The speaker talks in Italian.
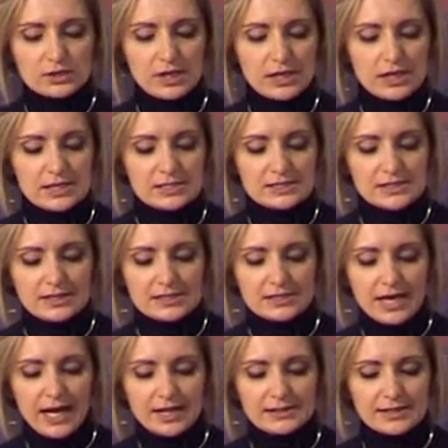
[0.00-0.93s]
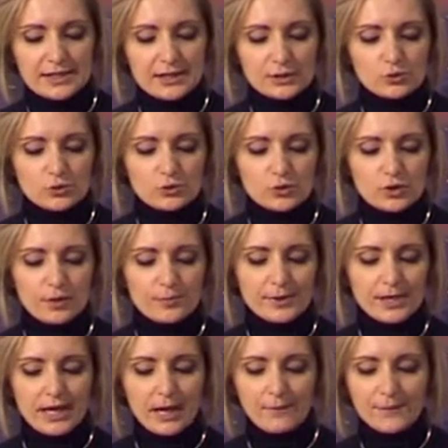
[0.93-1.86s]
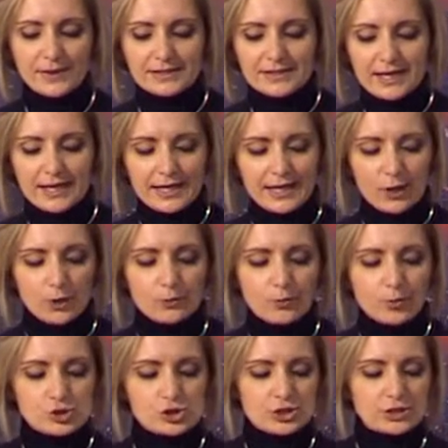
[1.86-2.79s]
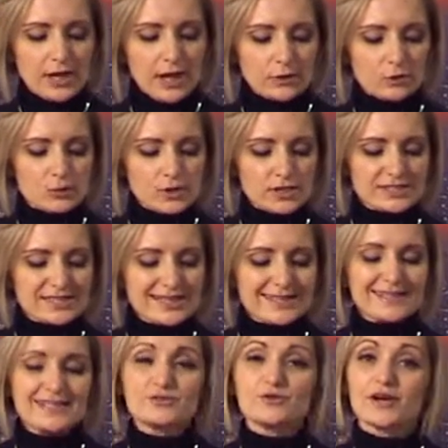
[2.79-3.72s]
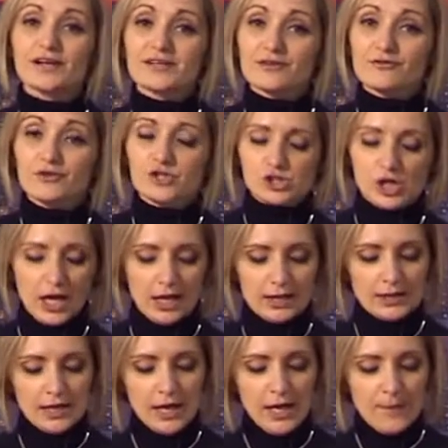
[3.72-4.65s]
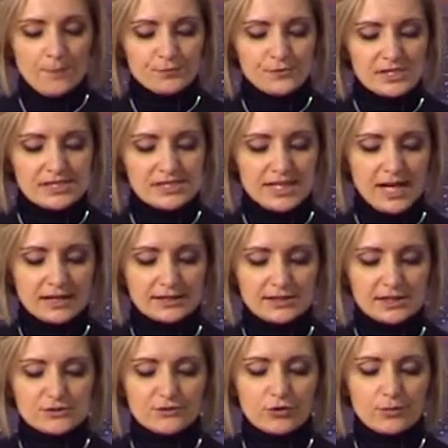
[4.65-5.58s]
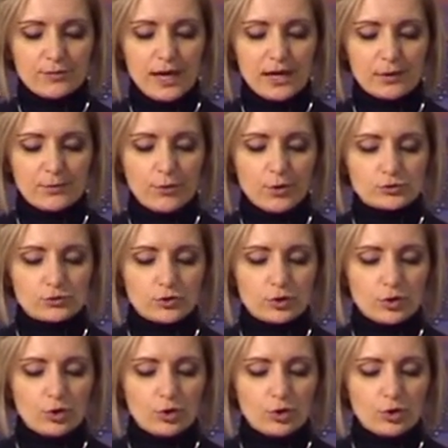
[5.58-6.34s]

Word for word: danesi Tradi e PK3 che hanno progettato una serie di isole artificiali destinate a trasformare il porto di